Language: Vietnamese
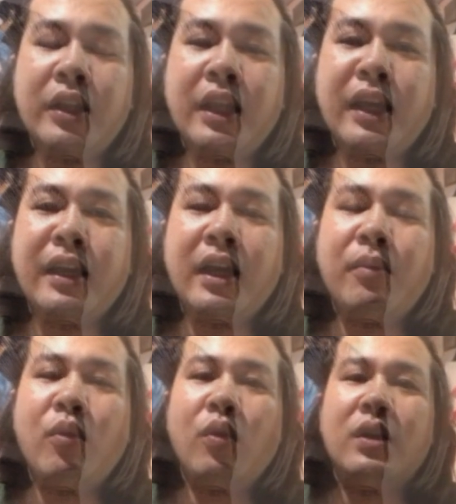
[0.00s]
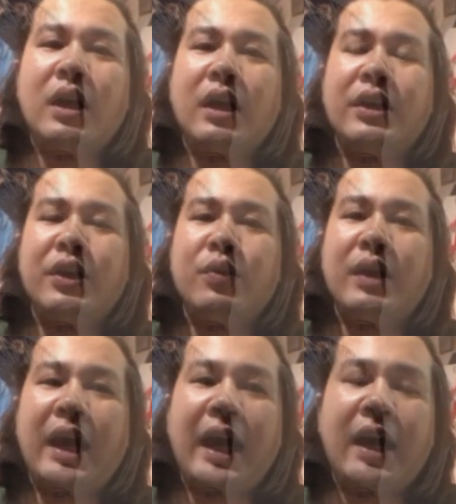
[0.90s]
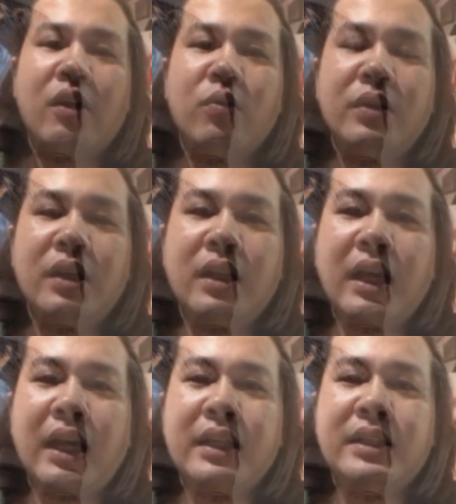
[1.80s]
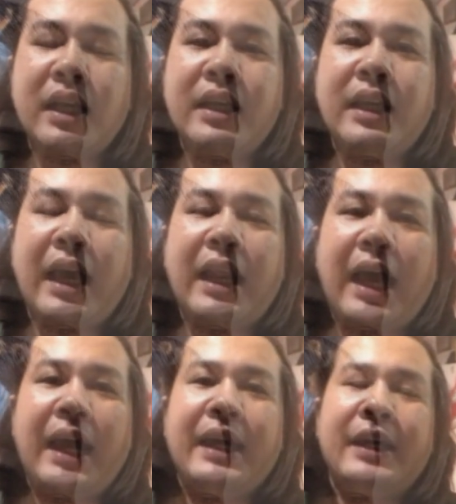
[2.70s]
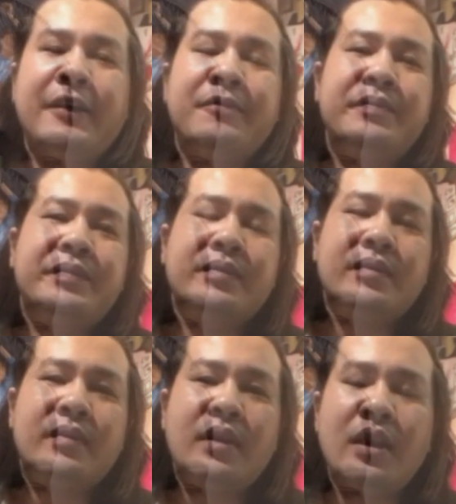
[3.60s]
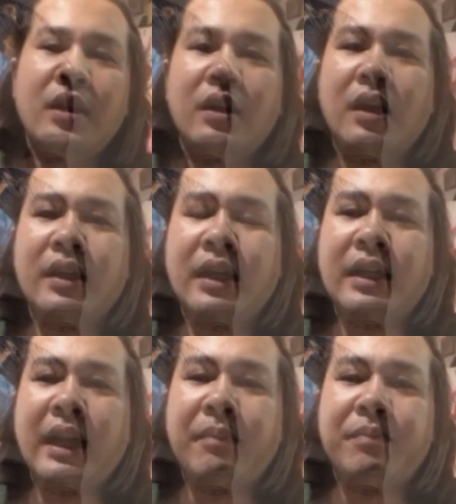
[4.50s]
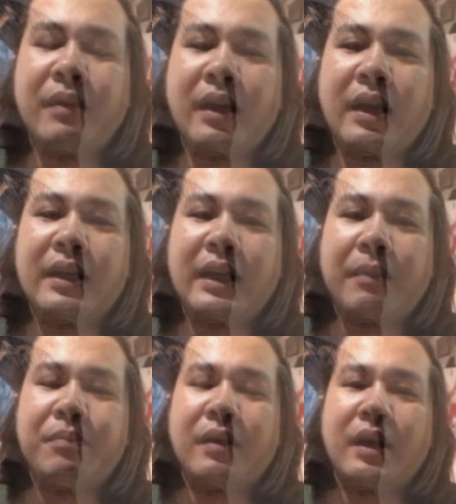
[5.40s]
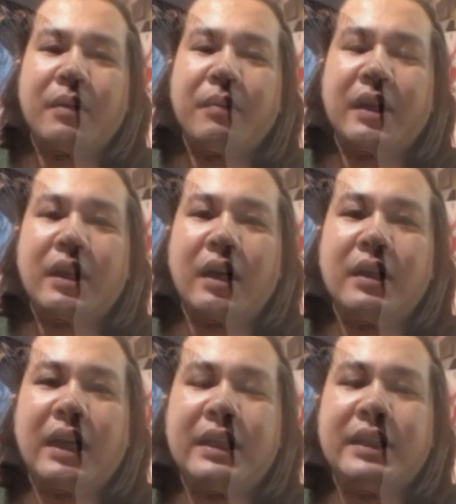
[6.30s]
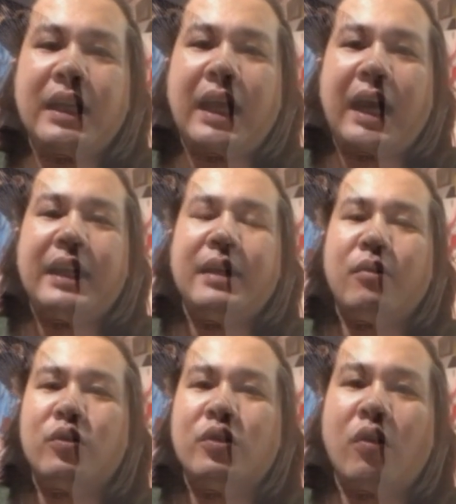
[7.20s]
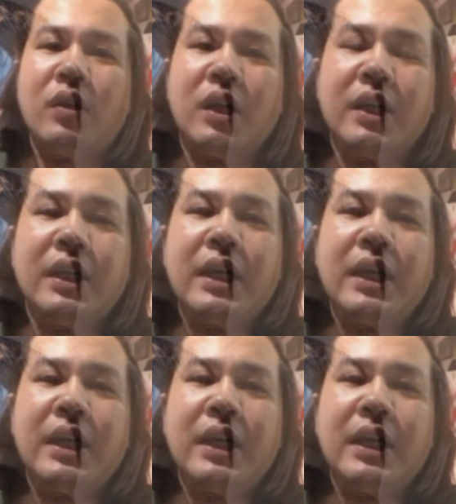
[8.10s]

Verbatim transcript: ba Chính con đã lên tiếng 6 tháng nay để ngăn chặn cả những hành vi tiếp theo của bọn chúng.